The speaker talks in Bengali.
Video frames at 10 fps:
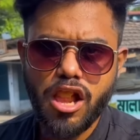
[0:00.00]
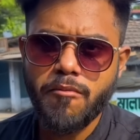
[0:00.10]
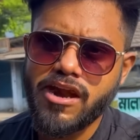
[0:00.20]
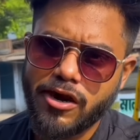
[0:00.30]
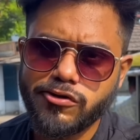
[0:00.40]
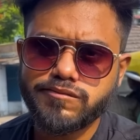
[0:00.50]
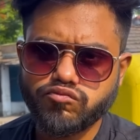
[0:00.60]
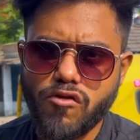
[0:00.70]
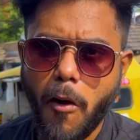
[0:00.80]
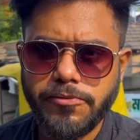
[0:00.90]
আমি আরও
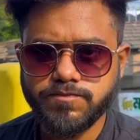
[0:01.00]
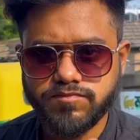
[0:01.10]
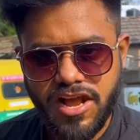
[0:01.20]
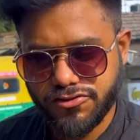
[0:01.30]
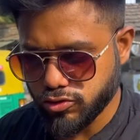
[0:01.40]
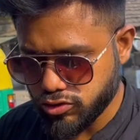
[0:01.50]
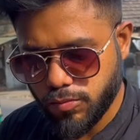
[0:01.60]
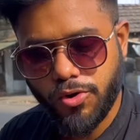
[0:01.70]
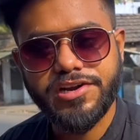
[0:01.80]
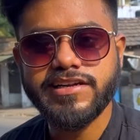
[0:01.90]
একশো দুশো
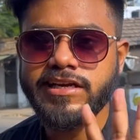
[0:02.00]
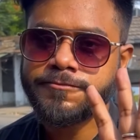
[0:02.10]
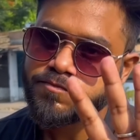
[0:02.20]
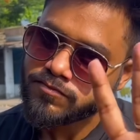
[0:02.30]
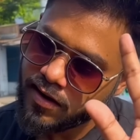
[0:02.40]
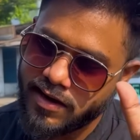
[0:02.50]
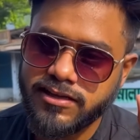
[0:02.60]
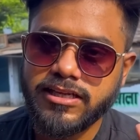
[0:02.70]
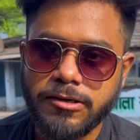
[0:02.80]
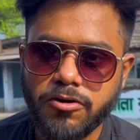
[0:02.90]
বড়োটা নিয়ে
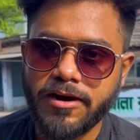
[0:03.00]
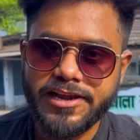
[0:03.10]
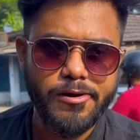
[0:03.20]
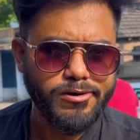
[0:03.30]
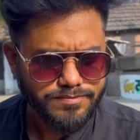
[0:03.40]
খেয়ে দিয়ে তারপর বাড়ি যাবো